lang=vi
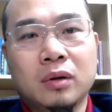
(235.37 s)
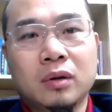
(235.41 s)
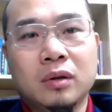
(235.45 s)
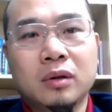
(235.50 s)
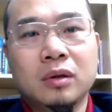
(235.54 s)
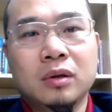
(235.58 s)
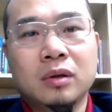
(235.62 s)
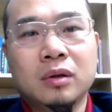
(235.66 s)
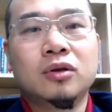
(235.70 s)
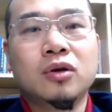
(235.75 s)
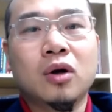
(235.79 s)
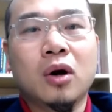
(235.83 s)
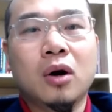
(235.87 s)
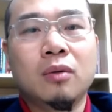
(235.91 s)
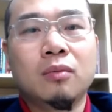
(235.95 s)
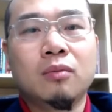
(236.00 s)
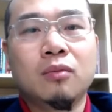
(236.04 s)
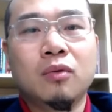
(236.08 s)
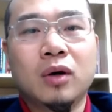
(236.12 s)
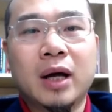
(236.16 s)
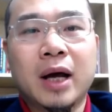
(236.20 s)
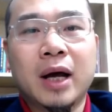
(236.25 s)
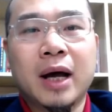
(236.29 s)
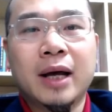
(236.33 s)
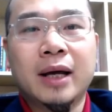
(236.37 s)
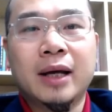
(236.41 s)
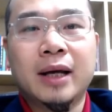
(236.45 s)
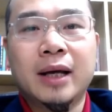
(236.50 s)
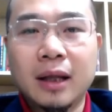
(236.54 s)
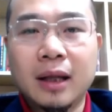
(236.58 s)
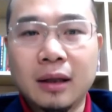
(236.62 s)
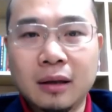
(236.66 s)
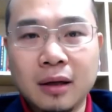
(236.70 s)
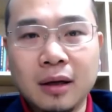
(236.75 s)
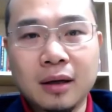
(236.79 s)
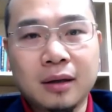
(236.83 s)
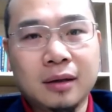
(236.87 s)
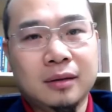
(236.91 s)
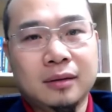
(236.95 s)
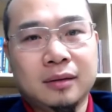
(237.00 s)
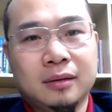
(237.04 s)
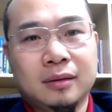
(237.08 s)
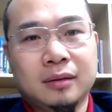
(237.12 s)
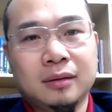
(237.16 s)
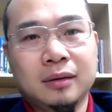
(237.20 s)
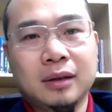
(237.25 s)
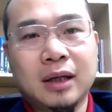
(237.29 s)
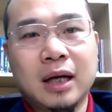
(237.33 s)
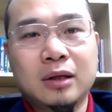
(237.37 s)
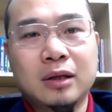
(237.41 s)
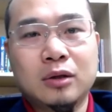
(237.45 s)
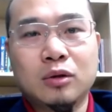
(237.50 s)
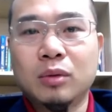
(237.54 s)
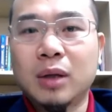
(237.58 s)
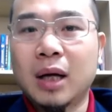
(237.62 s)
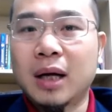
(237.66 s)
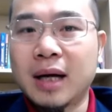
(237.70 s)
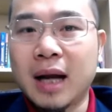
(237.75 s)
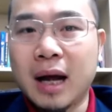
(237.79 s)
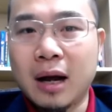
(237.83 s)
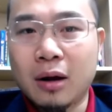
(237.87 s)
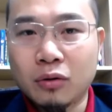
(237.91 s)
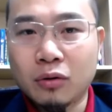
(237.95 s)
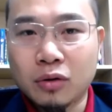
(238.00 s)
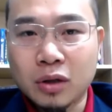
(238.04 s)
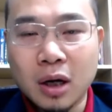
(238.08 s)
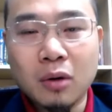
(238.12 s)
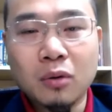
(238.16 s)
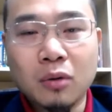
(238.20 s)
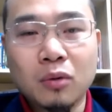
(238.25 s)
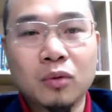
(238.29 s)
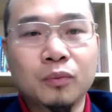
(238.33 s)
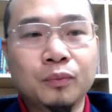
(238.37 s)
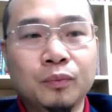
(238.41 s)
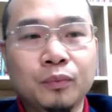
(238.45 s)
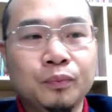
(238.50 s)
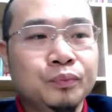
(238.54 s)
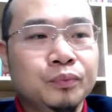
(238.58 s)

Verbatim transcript: lựa chọn một cái kiến thức để chúng ta đào sâu.